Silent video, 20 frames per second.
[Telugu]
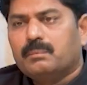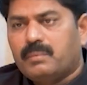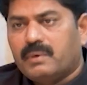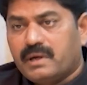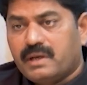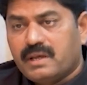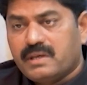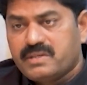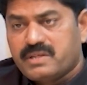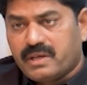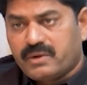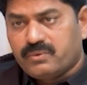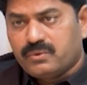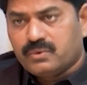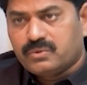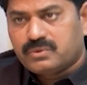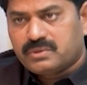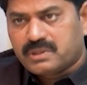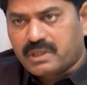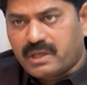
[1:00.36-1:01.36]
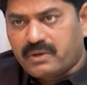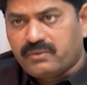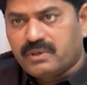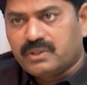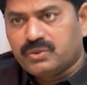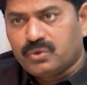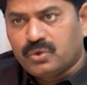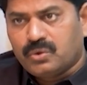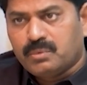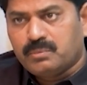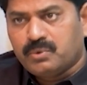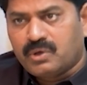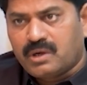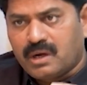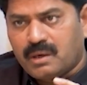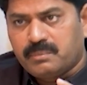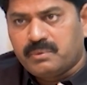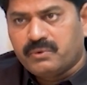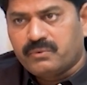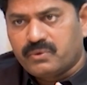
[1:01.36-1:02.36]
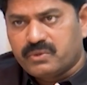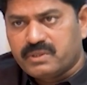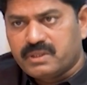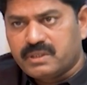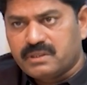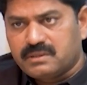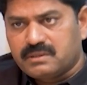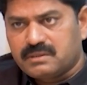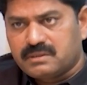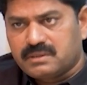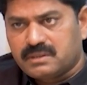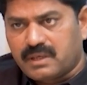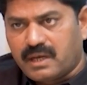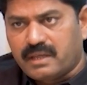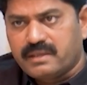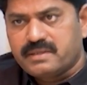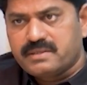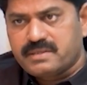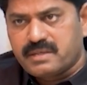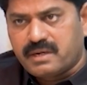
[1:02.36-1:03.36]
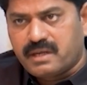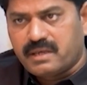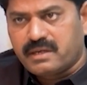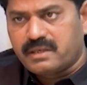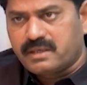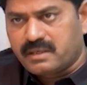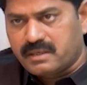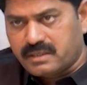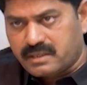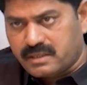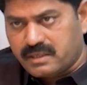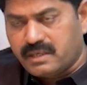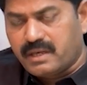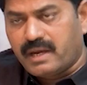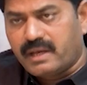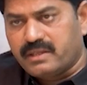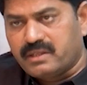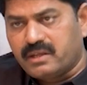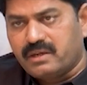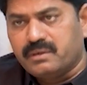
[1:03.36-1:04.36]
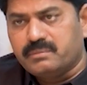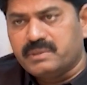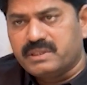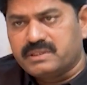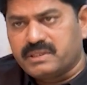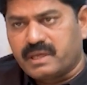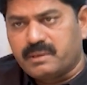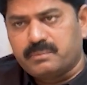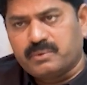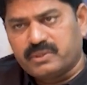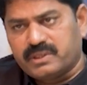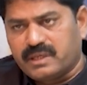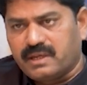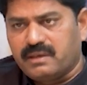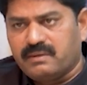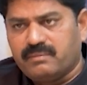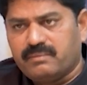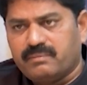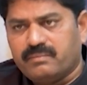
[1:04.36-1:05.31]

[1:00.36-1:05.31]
పటాన్ చెరువు సర్వతోముఖాభివృద్ధి సాధించడానికి ఈ ఐదేళ్ళు మీకు సరిపోతాయా